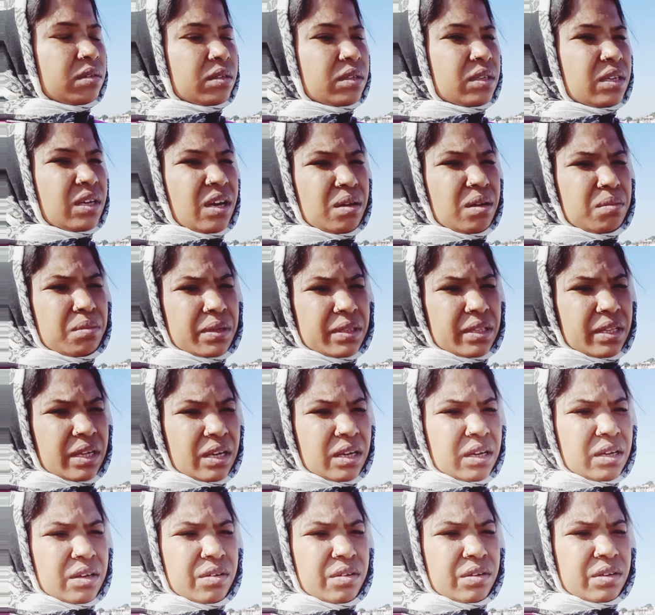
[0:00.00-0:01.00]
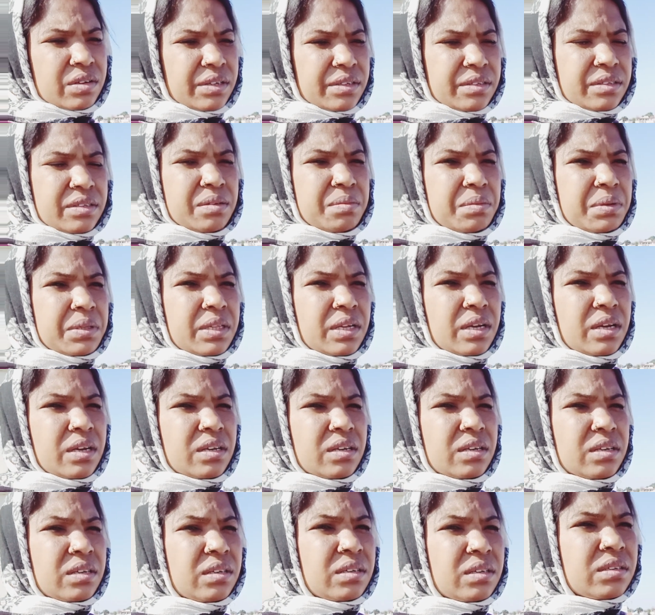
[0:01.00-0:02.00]
क्या बताए और कैसे
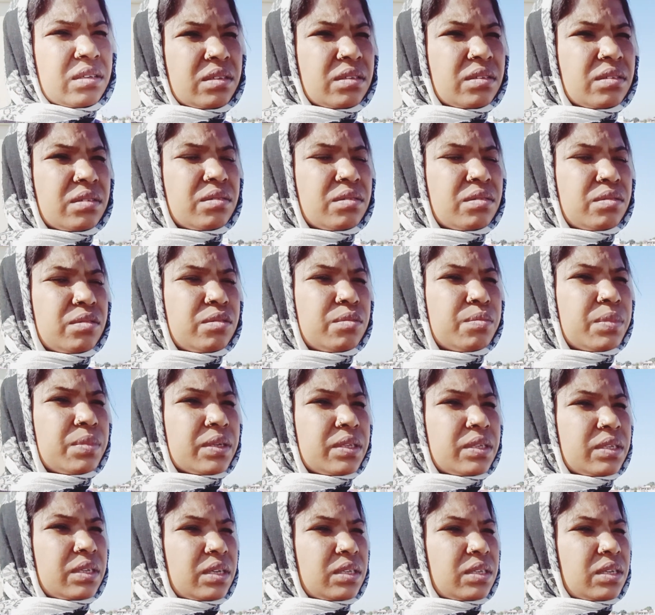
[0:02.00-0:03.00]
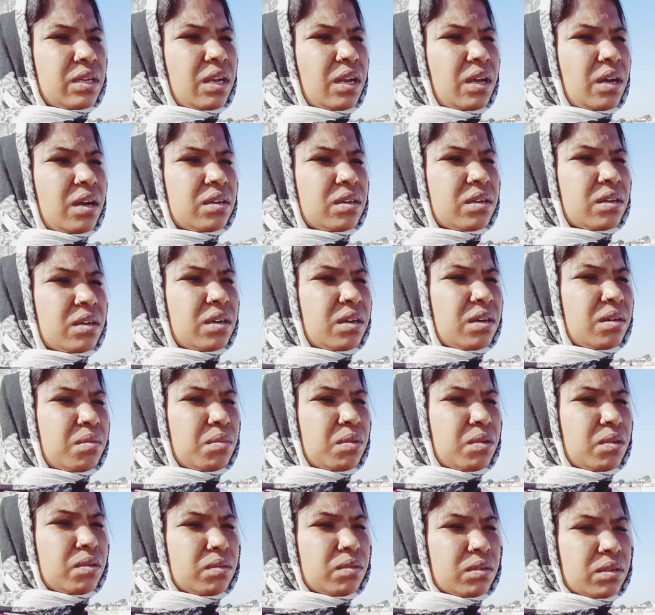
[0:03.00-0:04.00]
बताए वो बच्चा चला गया हम
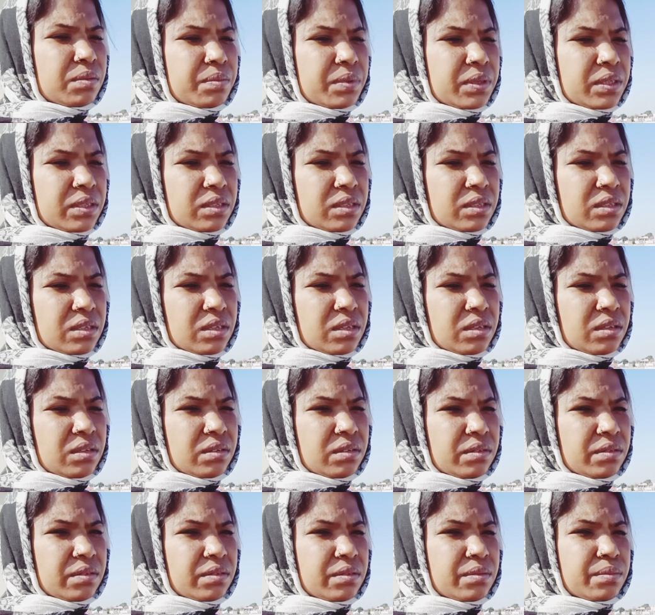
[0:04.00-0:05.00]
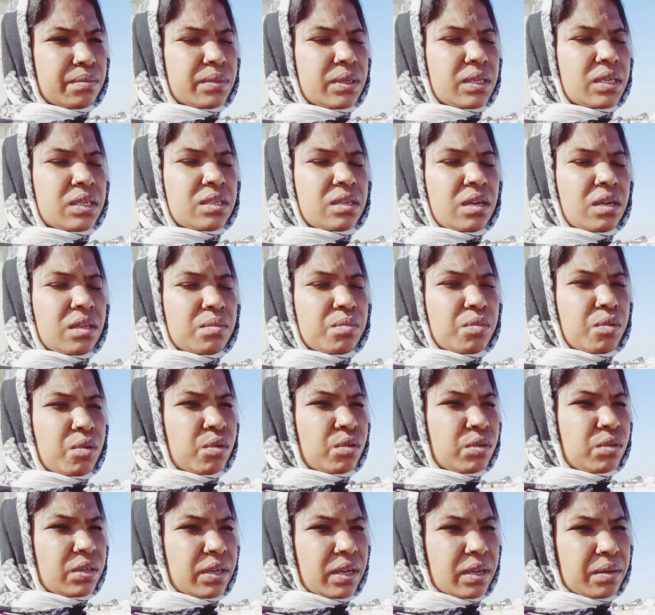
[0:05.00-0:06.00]
लोग के बीच से मेरे साथ
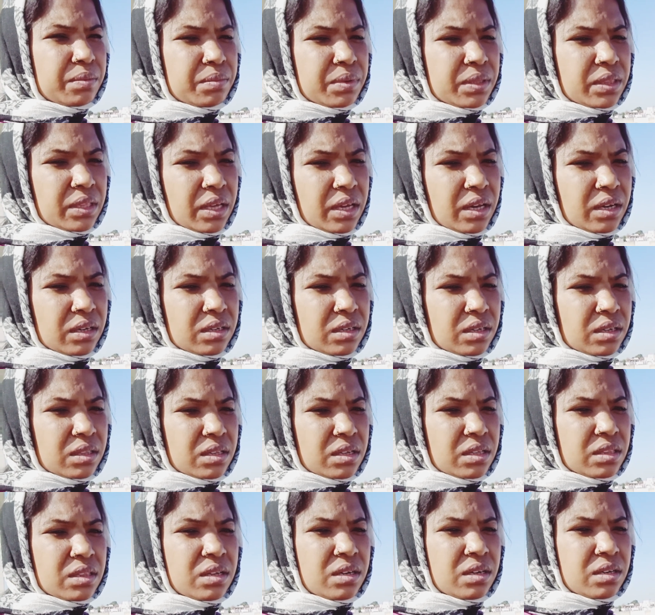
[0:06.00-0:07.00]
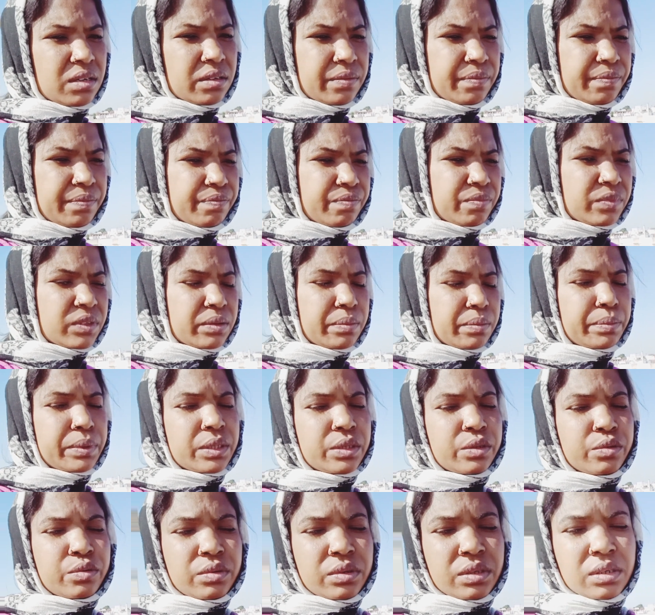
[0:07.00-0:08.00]
बहुत टाइम बिताया करता था जब भी
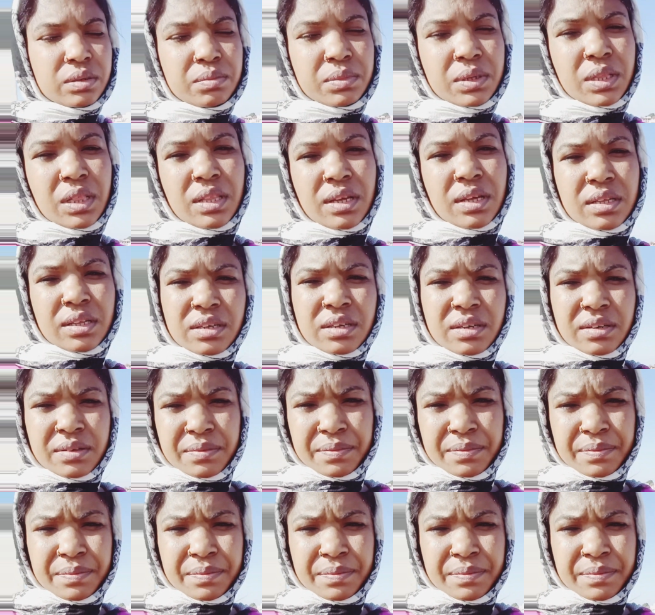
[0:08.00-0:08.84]
छुट्टी मिलता था